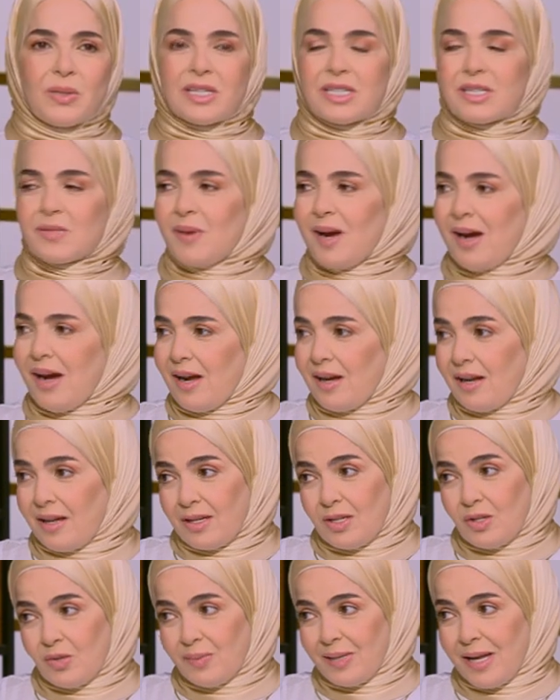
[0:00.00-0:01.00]
وتصبحي على
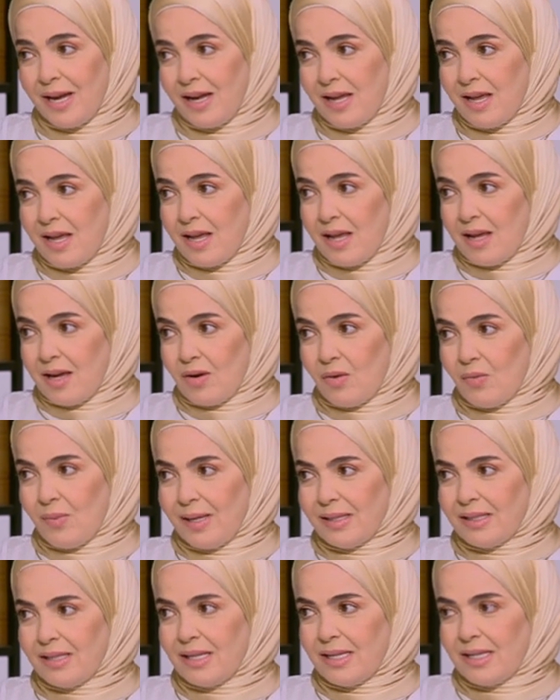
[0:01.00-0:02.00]
خير وبتاع
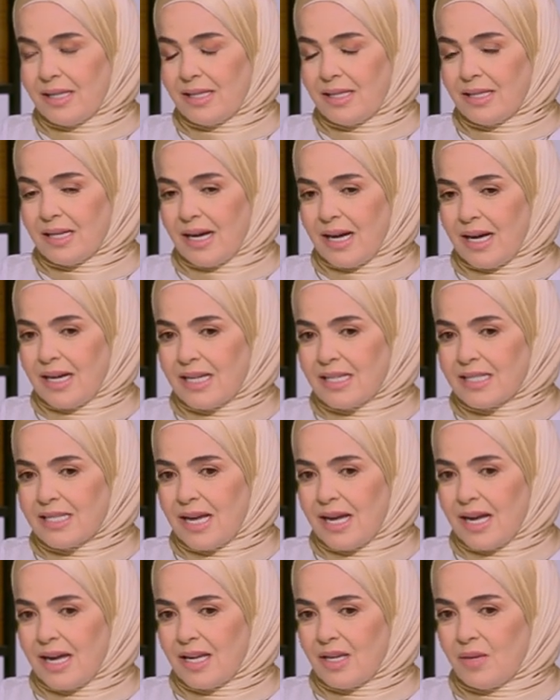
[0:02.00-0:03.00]
وبعدين
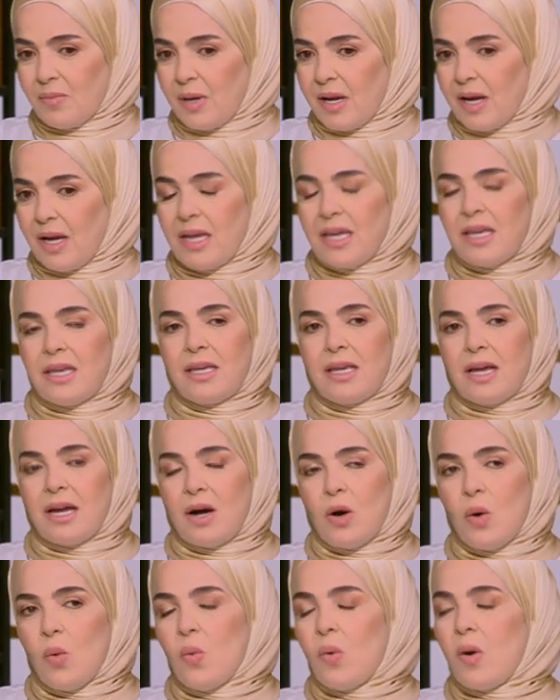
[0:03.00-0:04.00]
عايزها يبقى
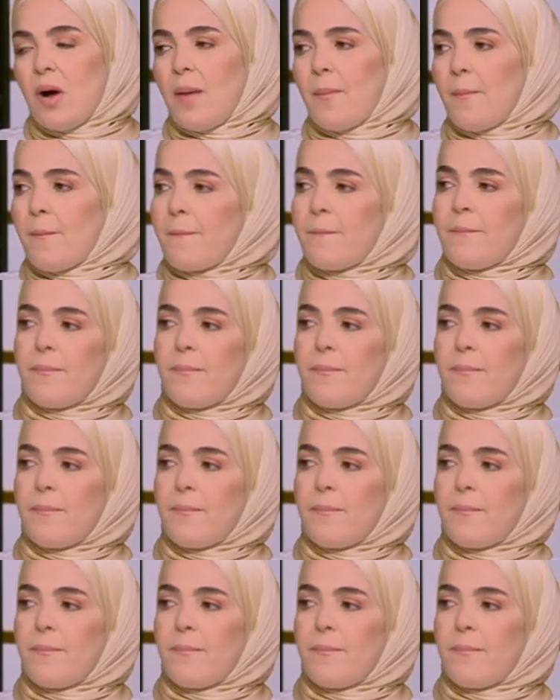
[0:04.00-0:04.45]
هي هو